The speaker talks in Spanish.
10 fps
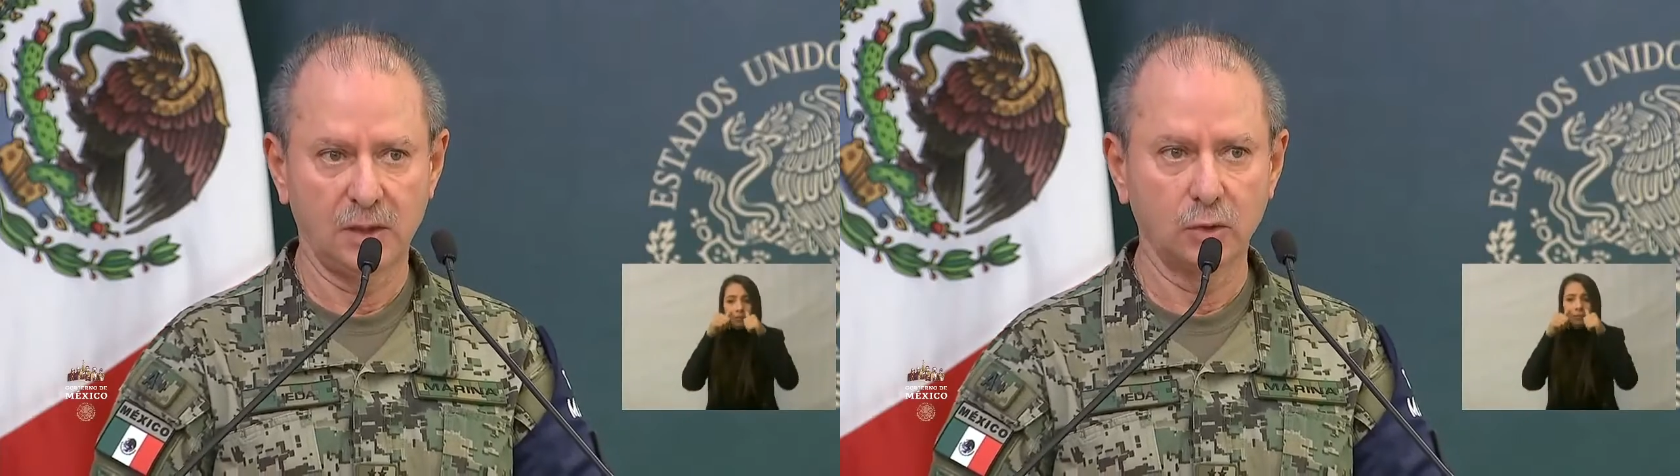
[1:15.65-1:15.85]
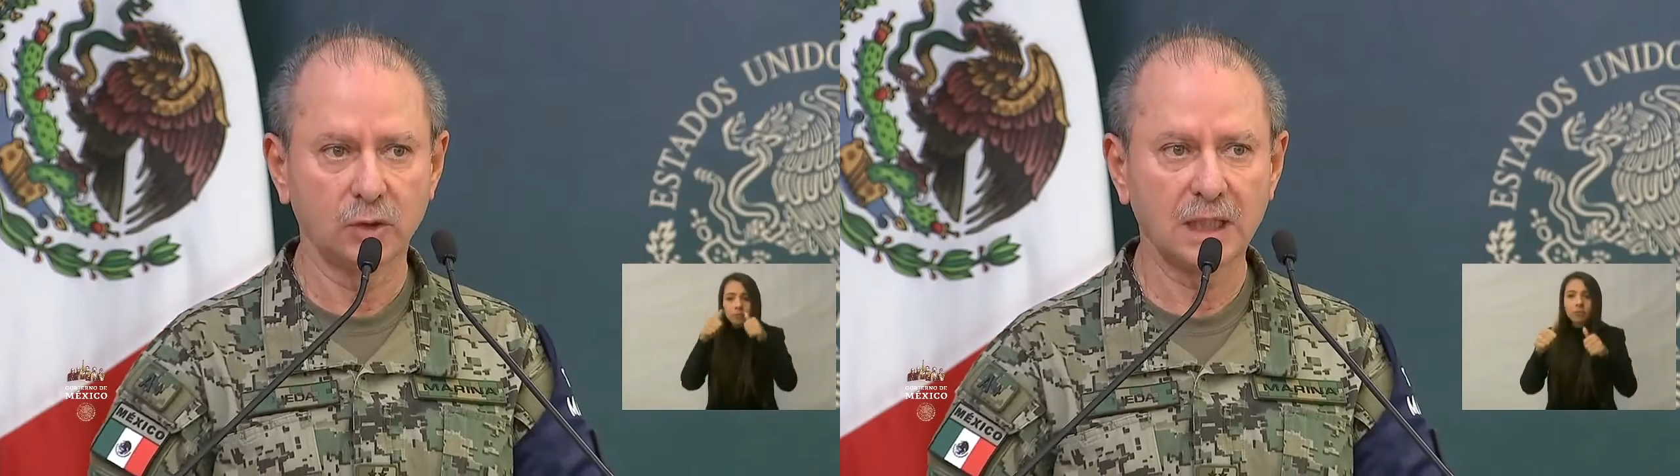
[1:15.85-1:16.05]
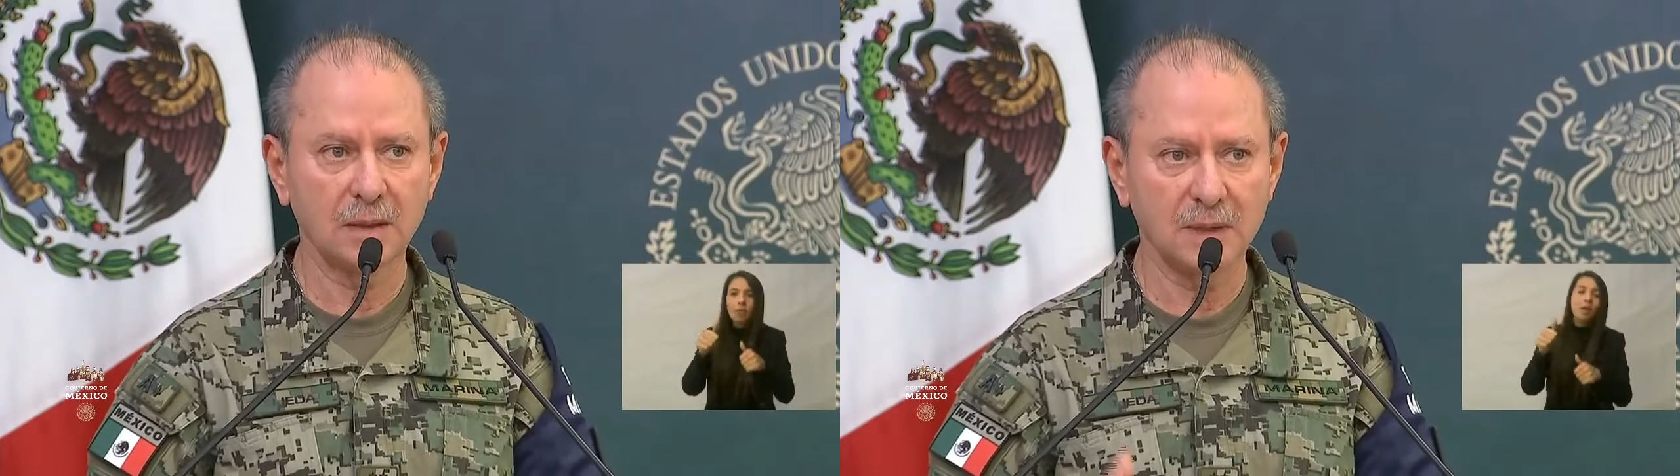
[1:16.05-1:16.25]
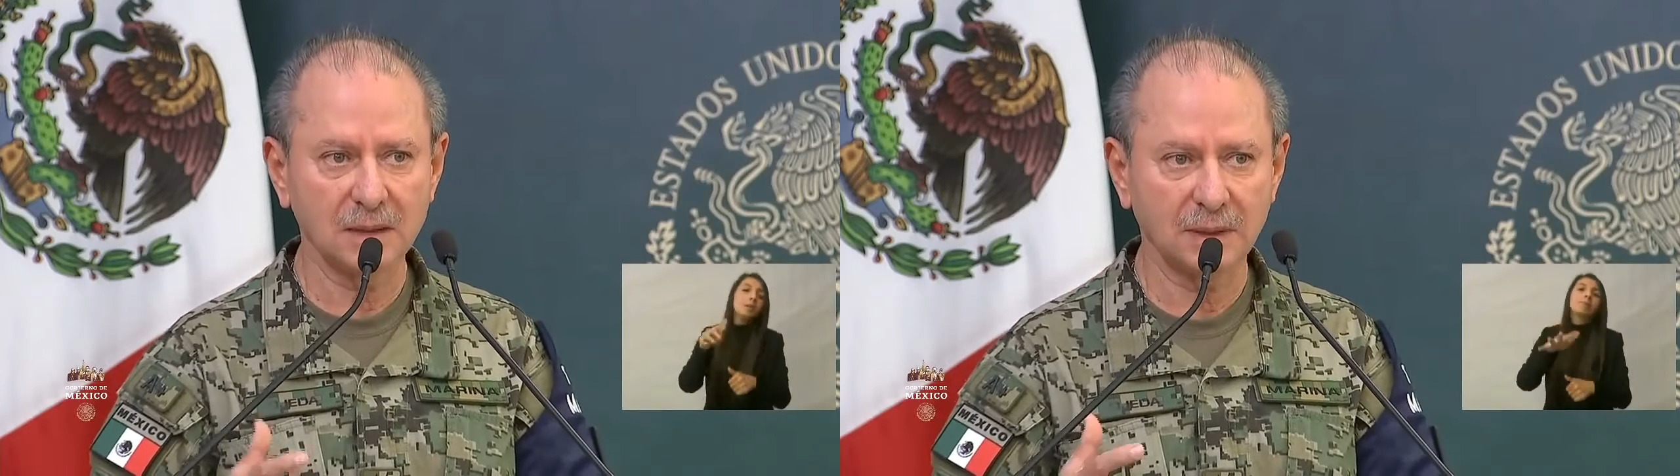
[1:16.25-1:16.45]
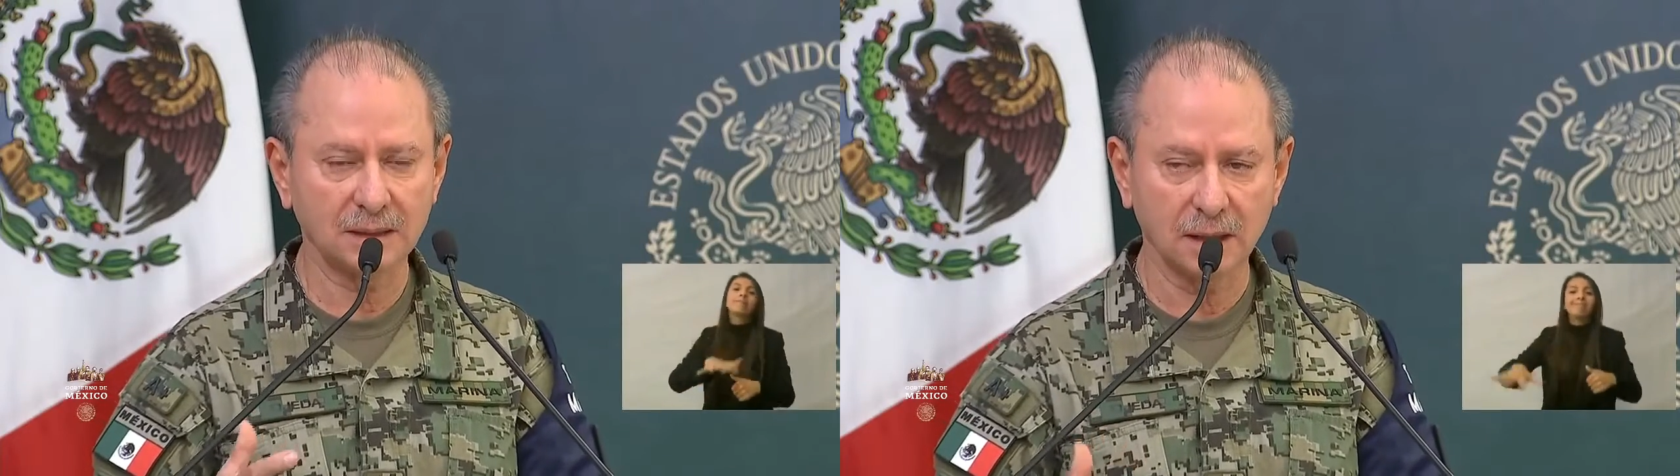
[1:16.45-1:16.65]
No nada
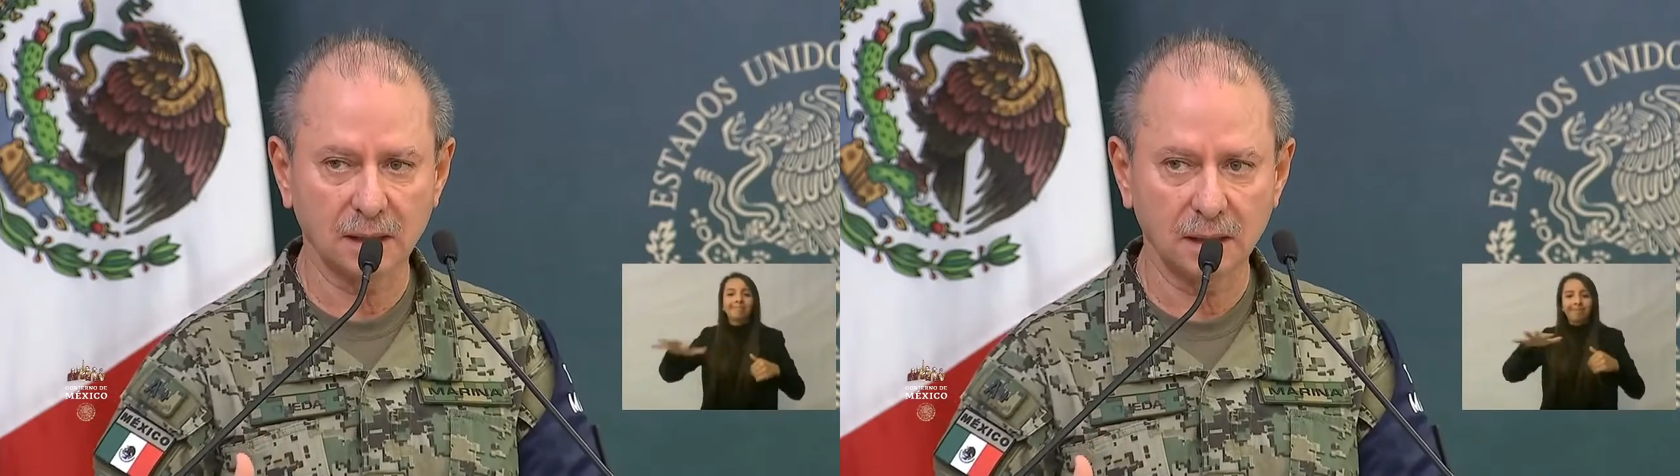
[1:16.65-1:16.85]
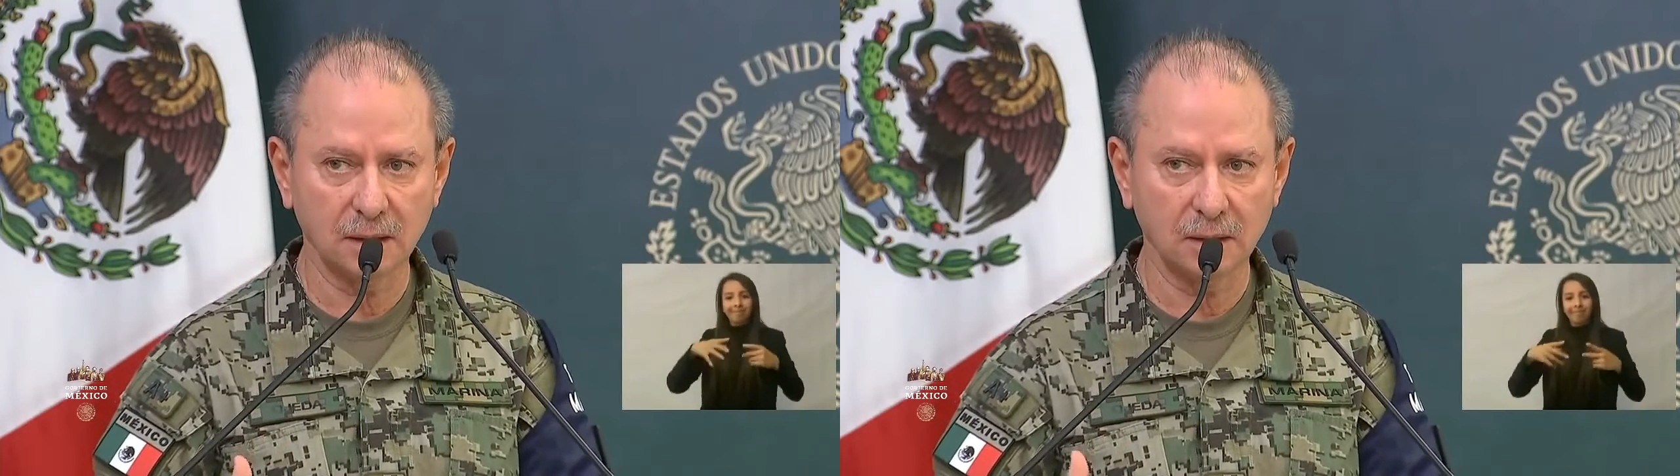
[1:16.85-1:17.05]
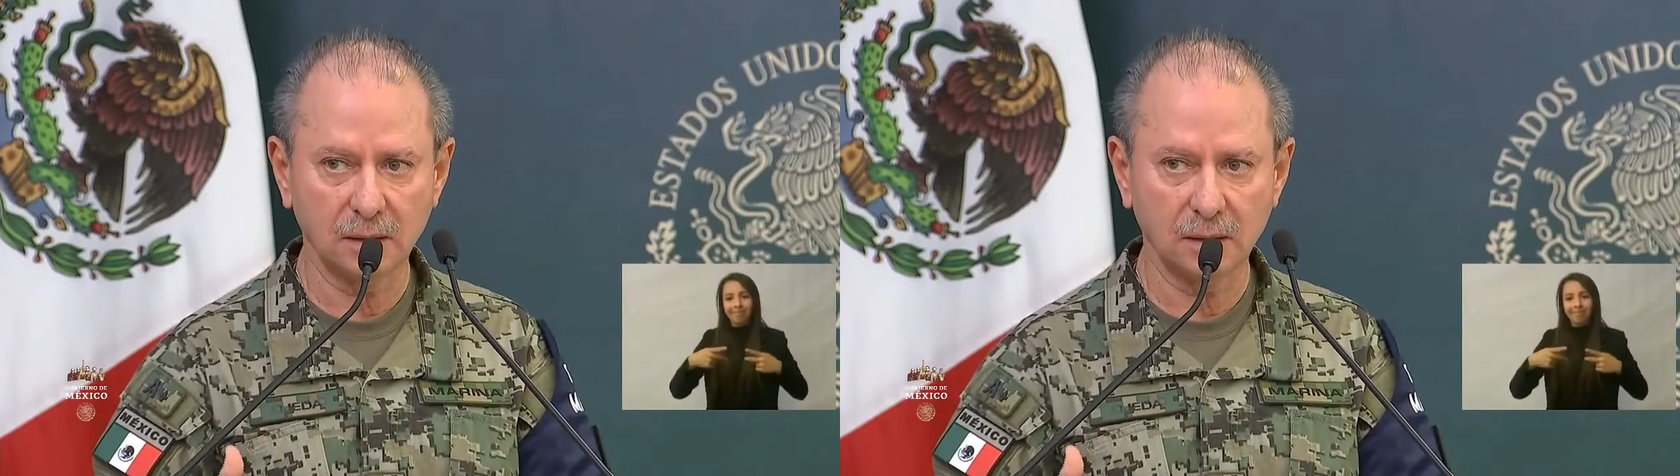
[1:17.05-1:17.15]
más va a ser